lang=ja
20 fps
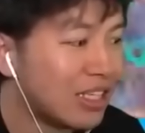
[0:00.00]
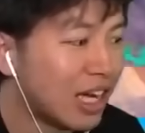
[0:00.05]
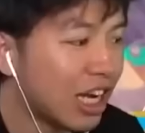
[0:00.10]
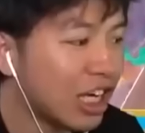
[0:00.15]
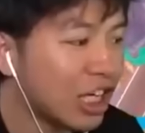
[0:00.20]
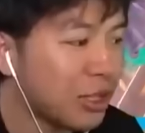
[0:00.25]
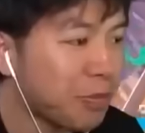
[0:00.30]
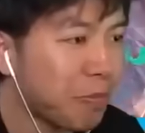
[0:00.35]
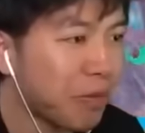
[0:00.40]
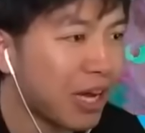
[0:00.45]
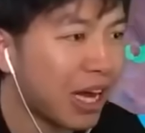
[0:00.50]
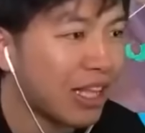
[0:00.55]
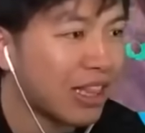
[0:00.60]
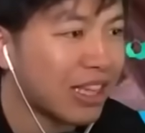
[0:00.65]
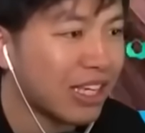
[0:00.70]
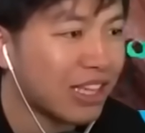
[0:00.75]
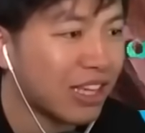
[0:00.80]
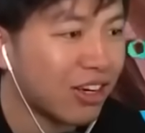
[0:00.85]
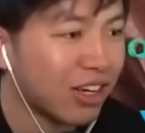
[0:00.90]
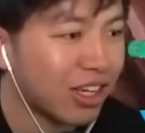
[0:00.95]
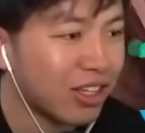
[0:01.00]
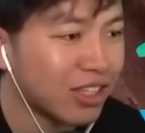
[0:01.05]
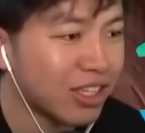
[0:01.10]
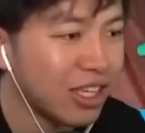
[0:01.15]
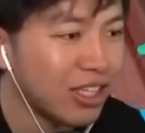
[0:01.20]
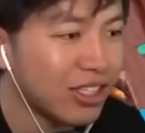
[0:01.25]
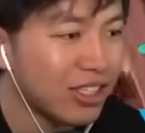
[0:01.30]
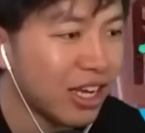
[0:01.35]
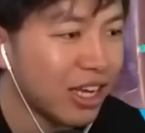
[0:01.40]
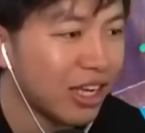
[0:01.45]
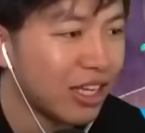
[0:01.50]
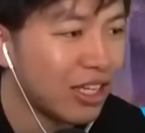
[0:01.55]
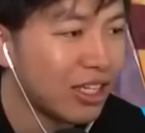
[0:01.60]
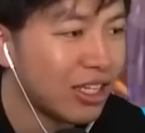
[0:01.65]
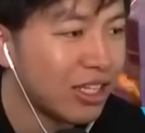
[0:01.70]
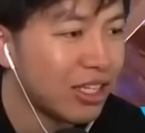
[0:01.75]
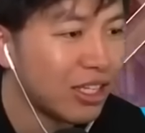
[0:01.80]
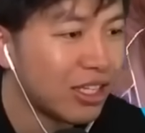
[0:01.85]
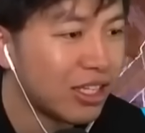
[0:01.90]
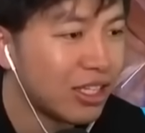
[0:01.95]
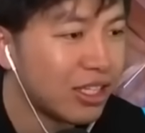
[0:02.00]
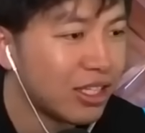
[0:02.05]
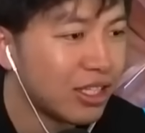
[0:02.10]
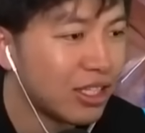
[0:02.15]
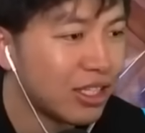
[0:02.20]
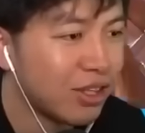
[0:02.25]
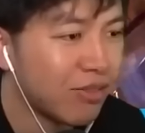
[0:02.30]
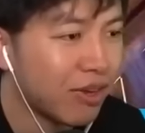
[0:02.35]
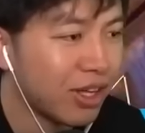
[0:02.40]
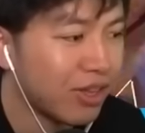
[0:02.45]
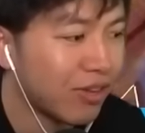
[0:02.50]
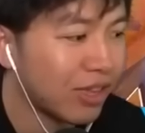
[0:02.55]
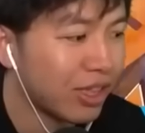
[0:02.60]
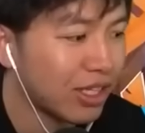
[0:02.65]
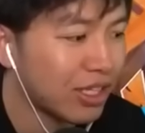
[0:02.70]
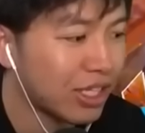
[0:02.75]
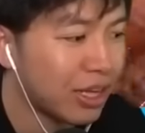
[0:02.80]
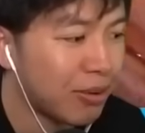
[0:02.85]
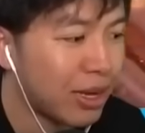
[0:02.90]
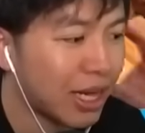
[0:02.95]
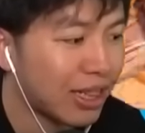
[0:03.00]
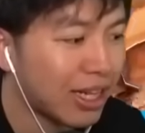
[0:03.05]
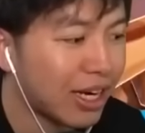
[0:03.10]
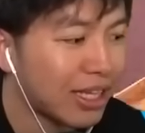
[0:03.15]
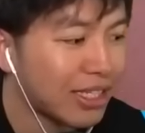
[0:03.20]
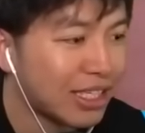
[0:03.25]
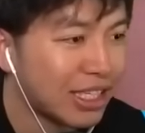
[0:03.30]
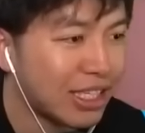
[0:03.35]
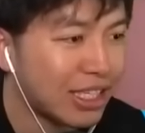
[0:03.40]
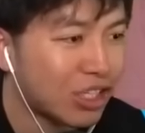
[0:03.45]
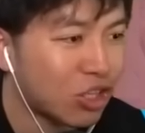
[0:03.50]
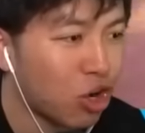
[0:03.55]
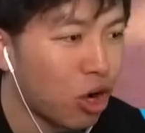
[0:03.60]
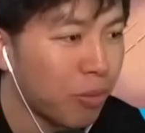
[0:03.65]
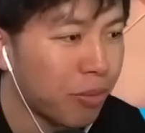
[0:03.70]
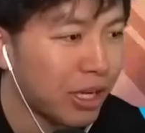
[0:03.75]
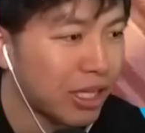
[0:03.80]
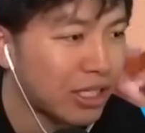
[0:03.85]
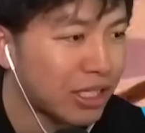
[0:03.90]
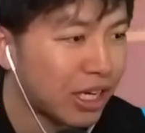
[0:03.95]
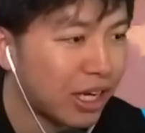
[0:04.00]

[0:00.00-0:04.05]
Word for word: タグスプ帰ってきてるけど全然待って待ってしかも新しいスコープだ